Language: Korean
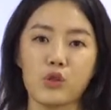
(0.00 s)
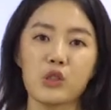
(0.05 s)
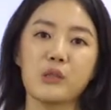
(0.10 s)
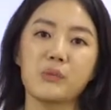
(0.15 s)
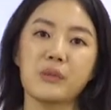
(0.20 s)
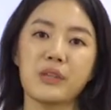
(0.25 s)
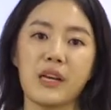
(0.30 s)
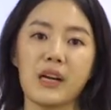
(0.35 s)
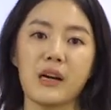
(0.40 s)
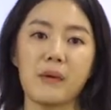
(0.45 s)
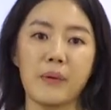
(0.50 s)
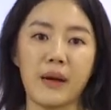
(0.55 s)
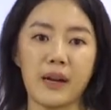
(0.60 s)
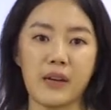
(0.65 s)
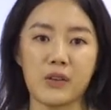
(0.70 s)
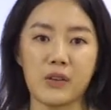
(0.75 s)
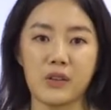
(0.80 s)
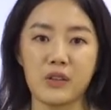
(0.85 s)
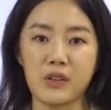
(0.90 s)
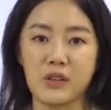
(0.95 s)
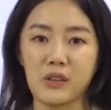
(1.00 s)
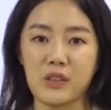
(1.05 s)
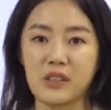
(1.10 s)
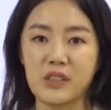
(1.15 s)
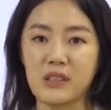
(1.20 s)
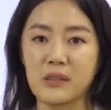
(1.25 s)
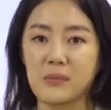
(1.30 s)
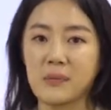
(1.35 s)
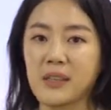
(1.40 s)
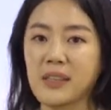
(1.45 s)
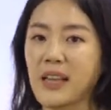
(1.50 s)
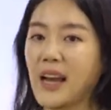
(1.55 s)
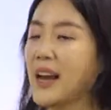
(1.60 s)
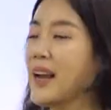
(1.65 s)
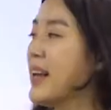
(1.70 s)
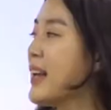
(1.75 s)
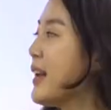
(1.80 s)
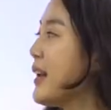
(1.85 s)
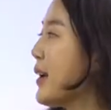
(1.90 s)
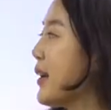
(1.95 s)
수십 개가 발견이
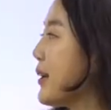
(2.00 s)
되었습니다.